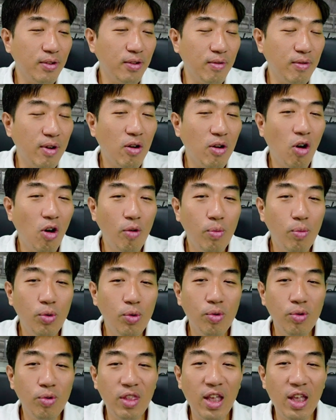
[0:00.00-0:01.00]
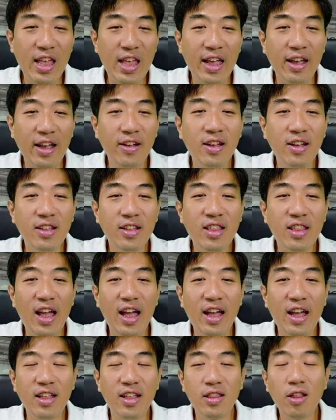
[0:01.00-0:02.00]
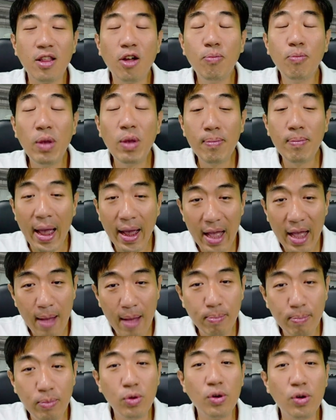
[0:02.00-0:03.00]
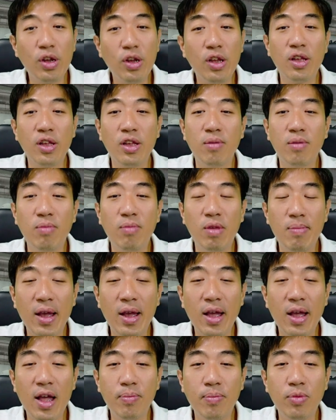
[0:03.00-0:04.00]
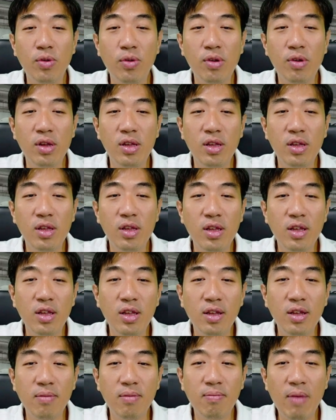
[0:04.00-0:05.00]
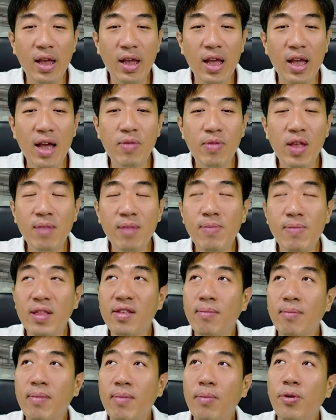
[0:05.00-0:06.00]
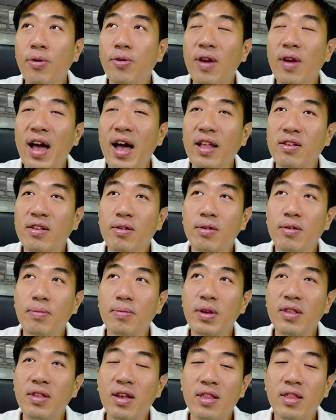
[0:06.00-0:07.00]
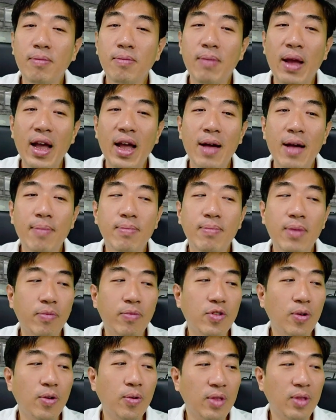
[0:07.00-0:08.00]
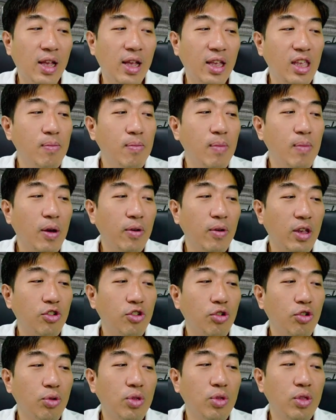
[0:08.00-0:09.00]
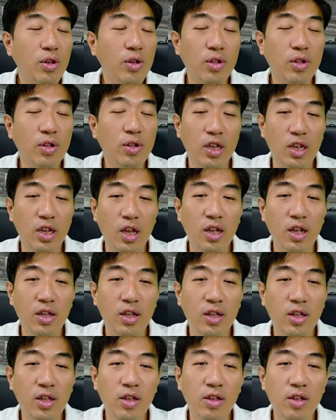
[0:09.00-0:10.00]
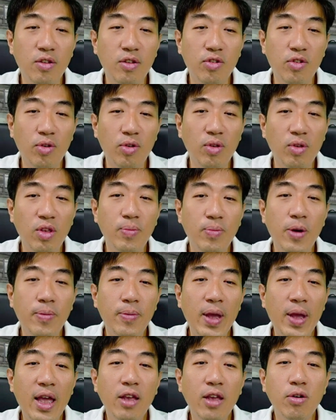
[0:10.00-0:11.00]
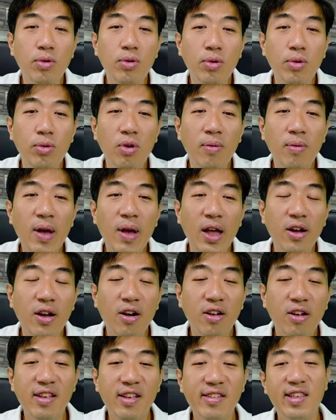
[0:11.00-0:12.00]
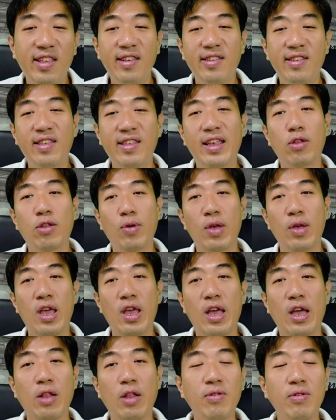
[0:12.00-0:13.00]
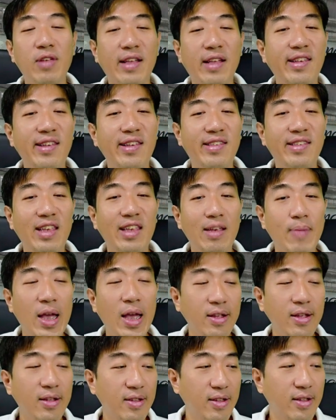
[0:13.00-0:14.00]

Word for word: หรือว่าข้อมูลใด ๆ ก็แล้วแต่ ต้องมีแบ็กอัพเลยแบ็กอัพแบ็กอัพถ้าเป็นสมัยโบราณคือที่จะต้องแบ็กอัพแบบส่งทางอีเมลชุดหนึ่งเลยส่งอีเมลไปให้ครูใช่ปะก็จะซีซีตัวเองรู้จักซีซีไหม